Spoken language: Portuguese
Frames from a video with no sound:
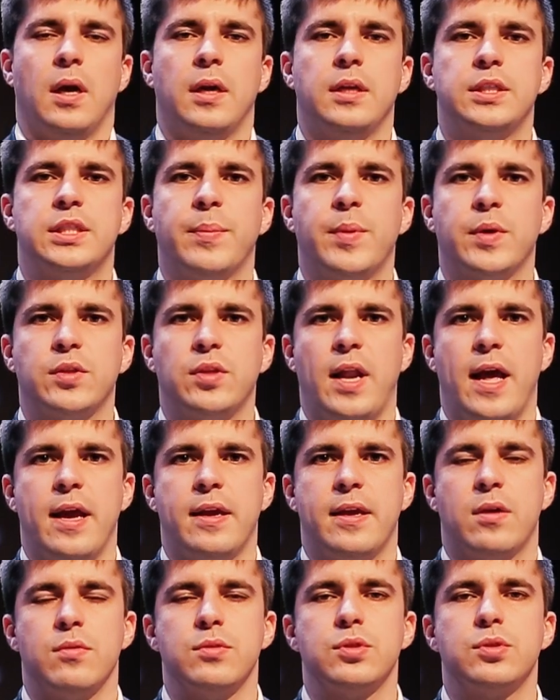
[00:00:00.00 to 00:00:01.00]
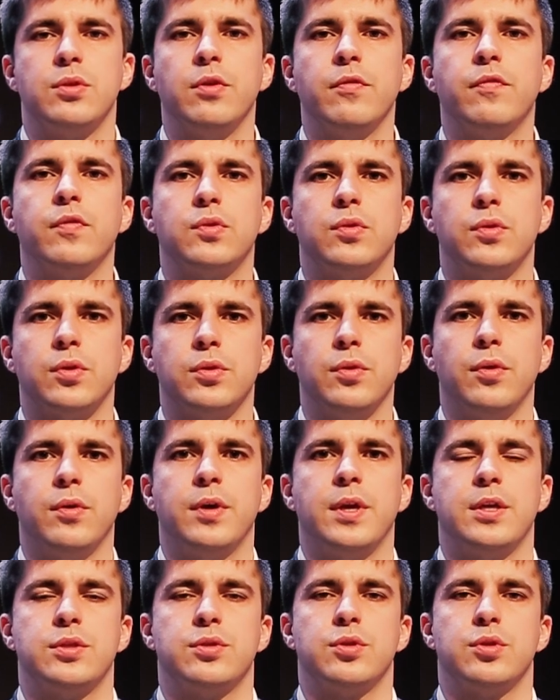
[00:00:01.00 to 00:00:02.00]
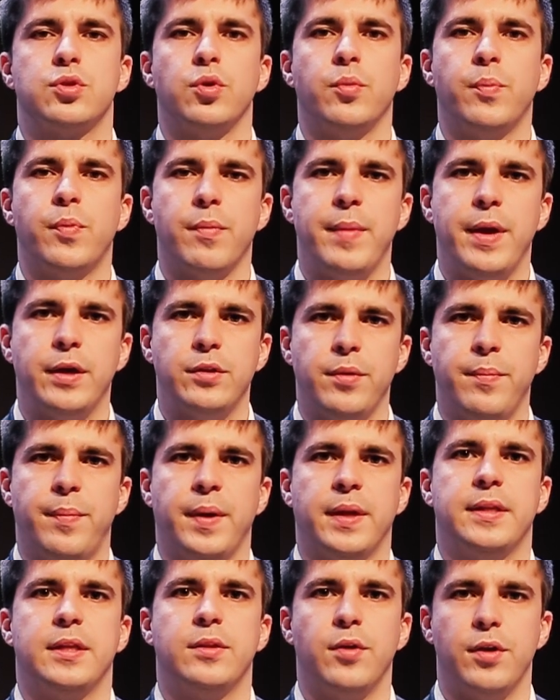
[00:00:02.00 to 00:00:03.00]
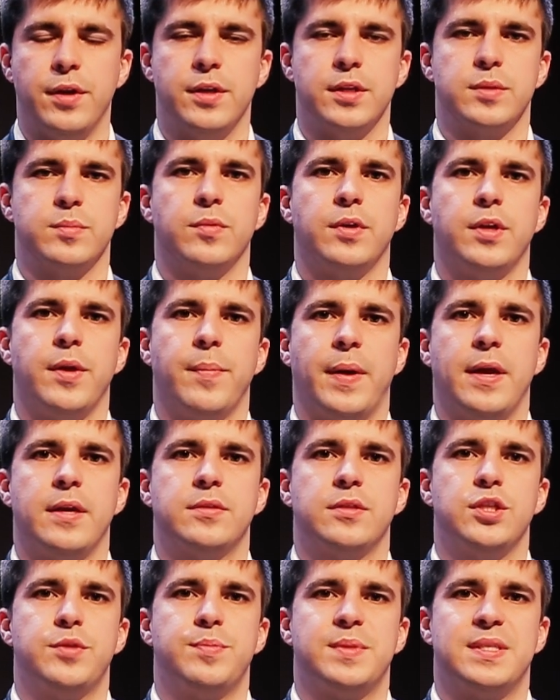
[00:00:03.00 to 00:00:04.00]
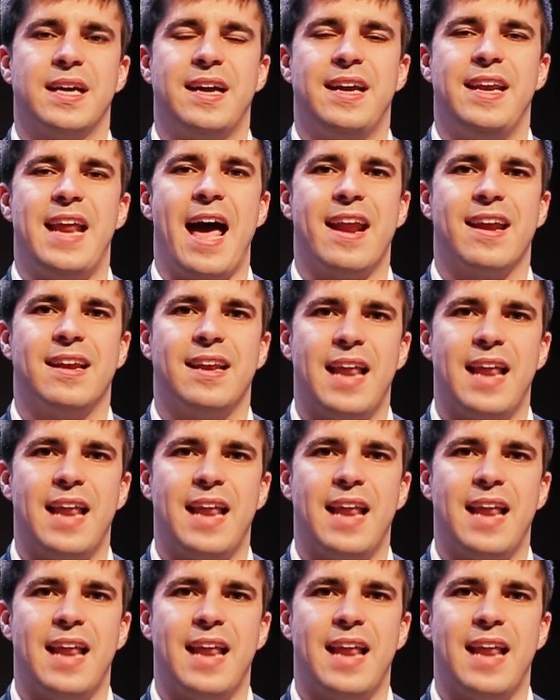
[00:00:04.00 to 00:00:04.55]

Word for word: Franchia Porto Alegre quer construir o futuro do Rio Grande do Sul por meio do empreendedorismo. E para isso a gente precisa criar